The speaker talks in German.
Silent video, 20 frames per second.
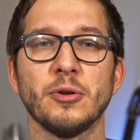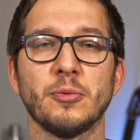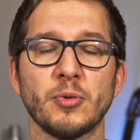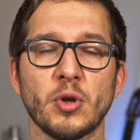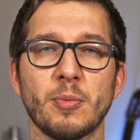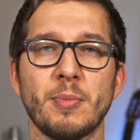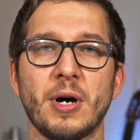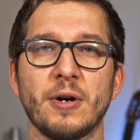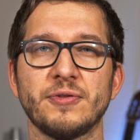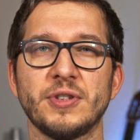um
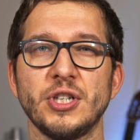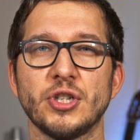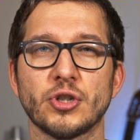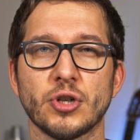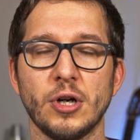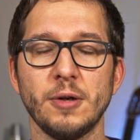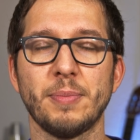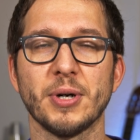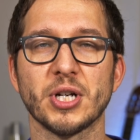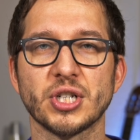nochmal auf die
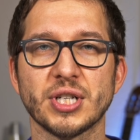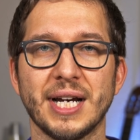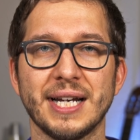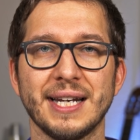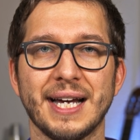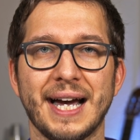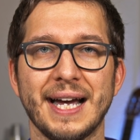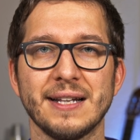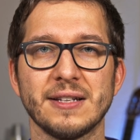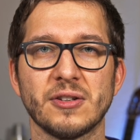
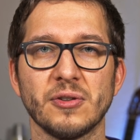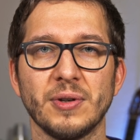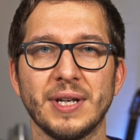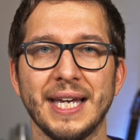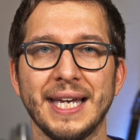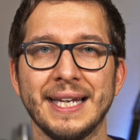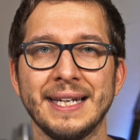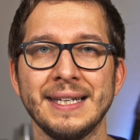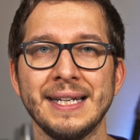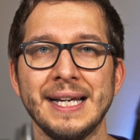Stolpersteine
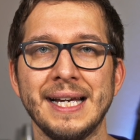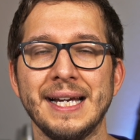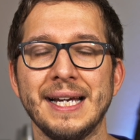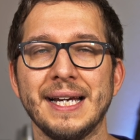einzugehen,